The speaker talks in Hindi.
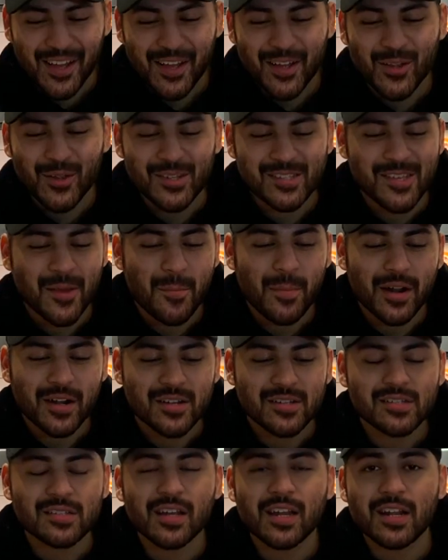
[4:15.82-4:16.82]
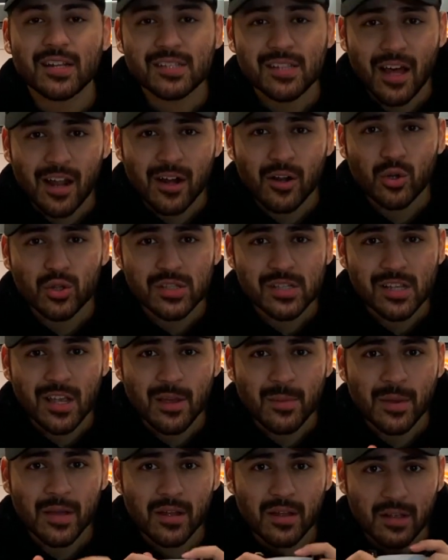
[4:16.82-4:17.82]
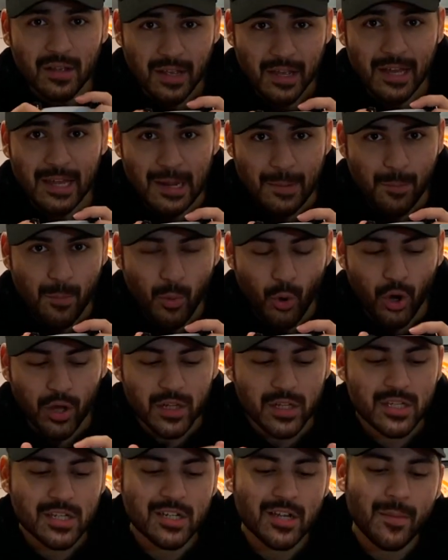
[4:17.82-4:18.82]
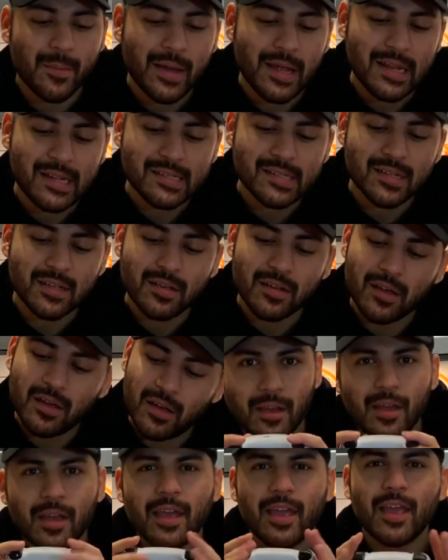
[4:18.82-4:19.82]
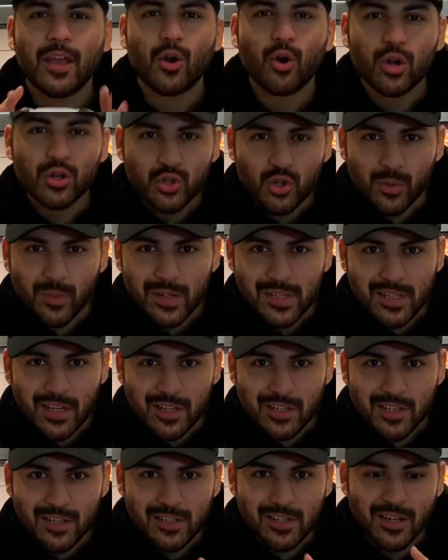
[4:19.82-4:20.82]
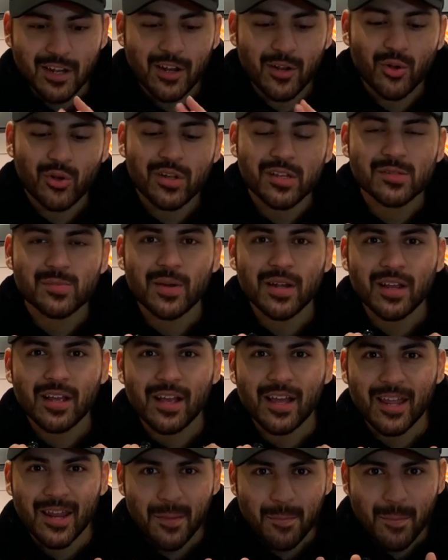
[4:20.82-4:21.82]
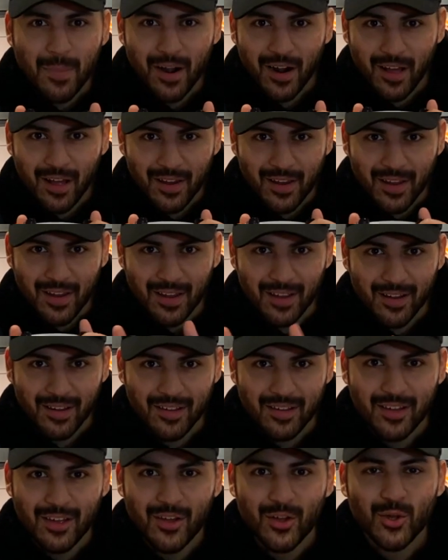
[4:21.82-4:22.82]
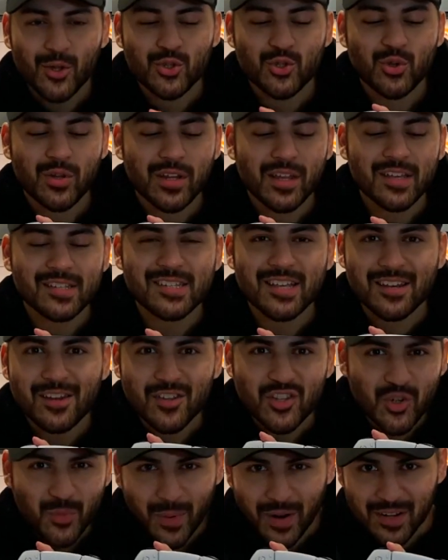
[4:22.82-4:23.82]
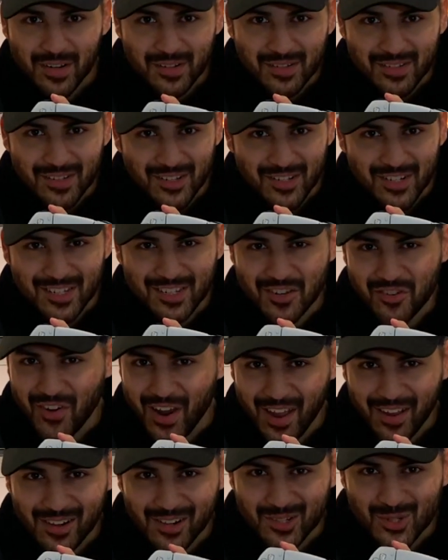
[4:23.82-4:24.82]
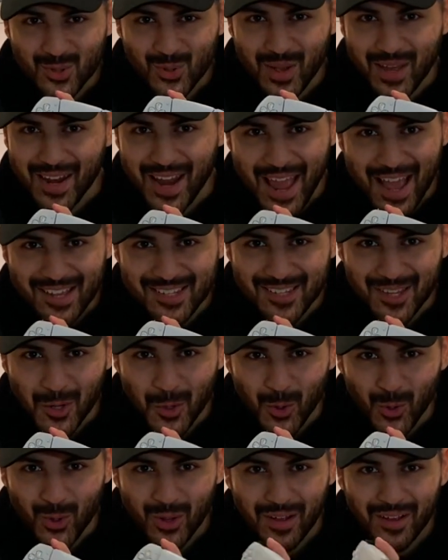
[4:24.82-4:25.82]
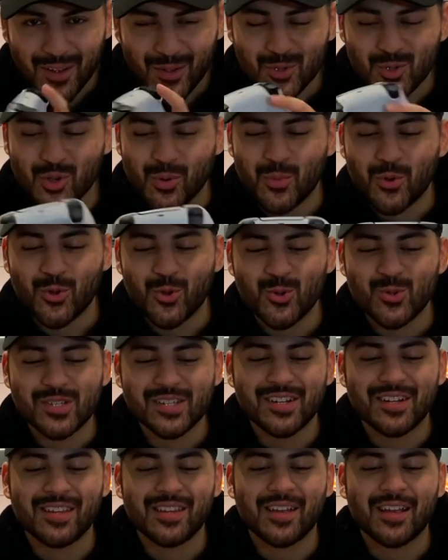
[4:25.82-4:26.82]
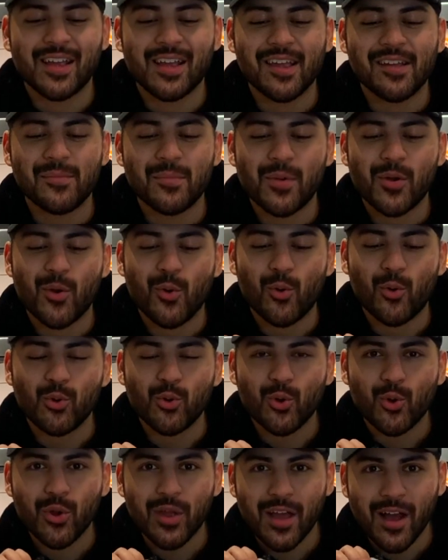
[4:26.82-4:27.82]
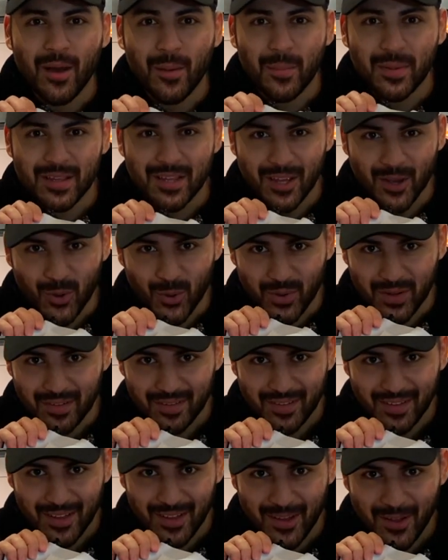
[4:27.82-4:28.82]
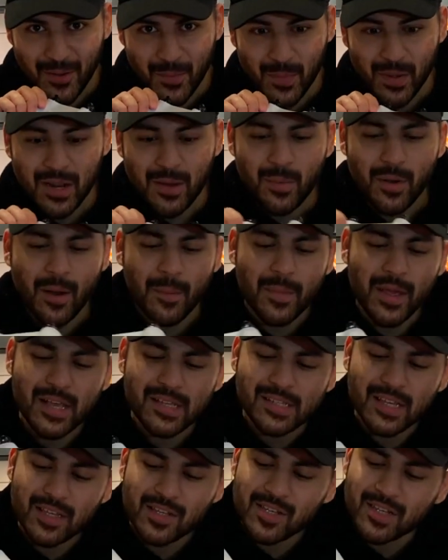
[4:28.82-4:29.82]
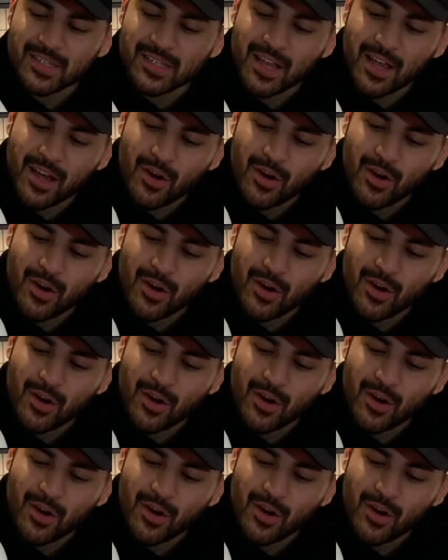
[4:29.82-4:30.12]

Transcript: इसके बटन वगैरह सारा कुछ सेम है ग्रिप बहुत अच्छी है पहले से एक और जो अमेजिंग चीज़ है ना इन्होंने इस बार ग्रिप बढ़ाने के लिए जो इनके सिग्नेचर बटन हैं जैसे ट्राइंगल स्क्वायर एक्स एन ओ जो हम लोग यूज़ करते हैं गेम में उनको यहाँ पे दिया हुआ है मतलब अमेजिंग चीज़ है यार